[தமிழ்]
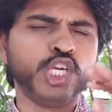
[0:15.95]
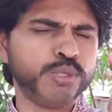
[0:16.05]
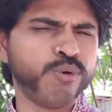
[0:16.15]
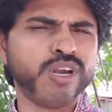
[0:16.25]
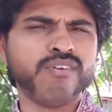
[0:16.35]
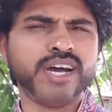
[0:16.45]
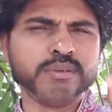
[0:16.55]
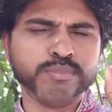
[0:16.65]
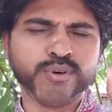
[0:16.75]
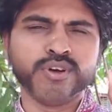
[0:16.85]
இதுபோல்
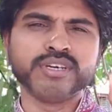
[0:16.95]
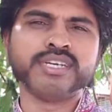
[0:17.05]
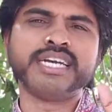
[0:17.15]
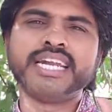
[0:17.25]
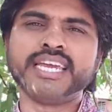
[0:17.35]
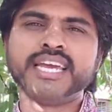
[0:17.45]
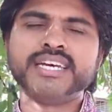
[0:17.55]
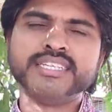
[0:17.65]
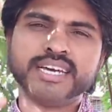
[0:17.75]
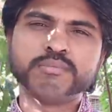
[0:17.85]
வாய்ப்பு உங்களுக்கு
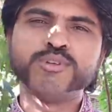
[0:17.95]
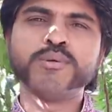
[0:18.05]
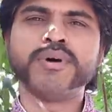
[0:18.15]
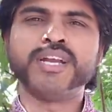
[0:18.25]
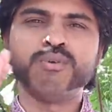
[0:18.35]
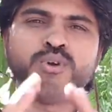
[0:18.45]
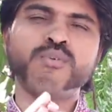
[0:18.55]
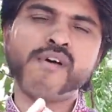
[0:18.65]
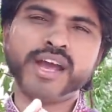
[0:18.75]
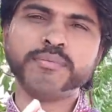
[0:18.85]
கிடைக்காது அற்புதமான ஒரு
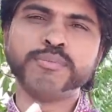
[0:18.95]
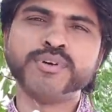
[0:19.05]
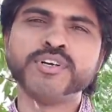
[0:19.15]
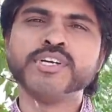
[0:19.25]
வாய்ப்பு